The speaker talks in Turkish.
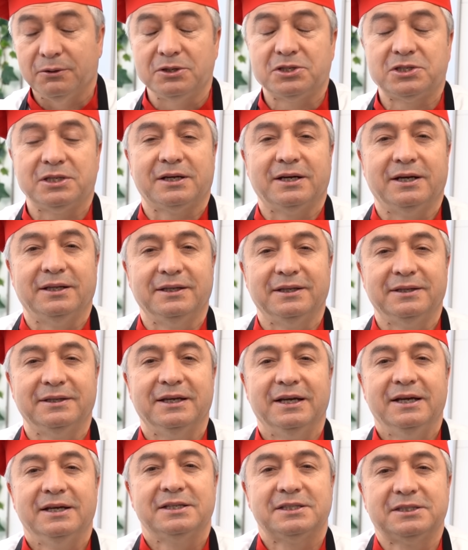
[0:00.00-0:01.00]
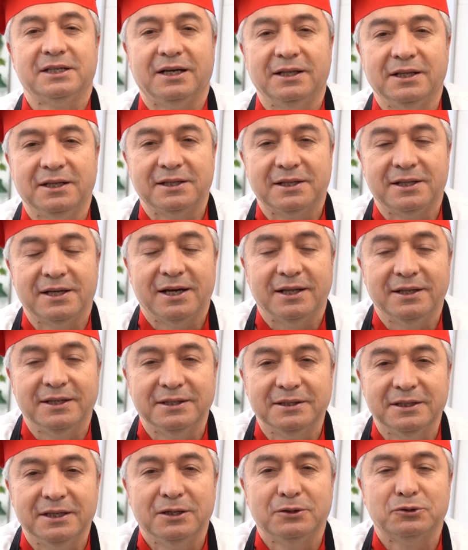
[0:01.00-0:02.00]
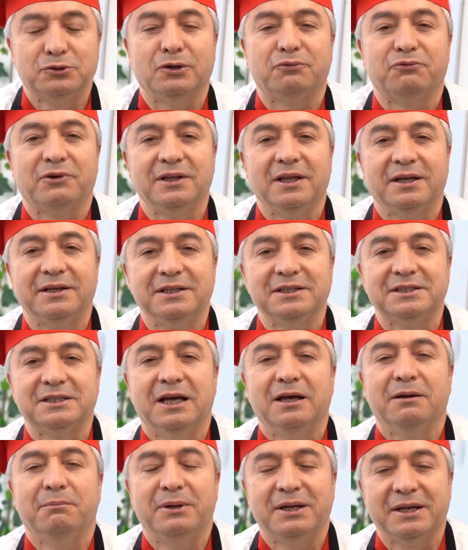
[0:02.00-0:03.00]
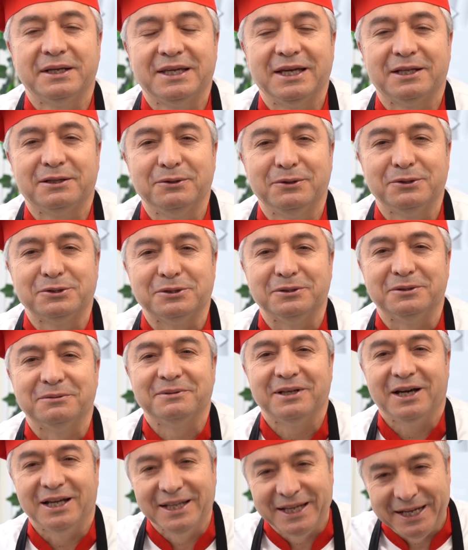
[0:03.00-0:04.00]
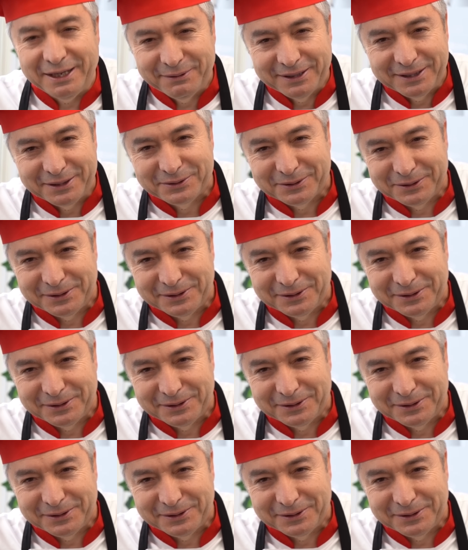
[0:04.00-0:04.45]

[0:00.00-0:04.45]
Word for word: hoşça kalın, sağlıklı kalın, sofralarınız bereketli olsun. Allah emanet